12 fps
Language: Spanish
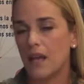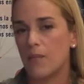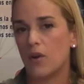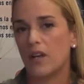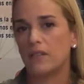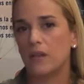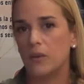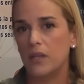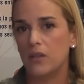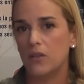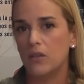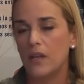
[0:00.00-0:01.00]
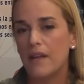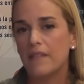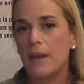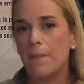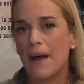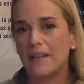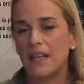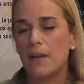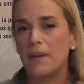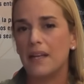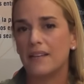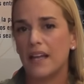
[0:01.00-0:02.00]
que hemos recibido de parte del
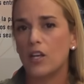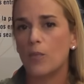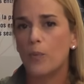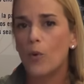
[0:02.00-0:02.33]
Ministerio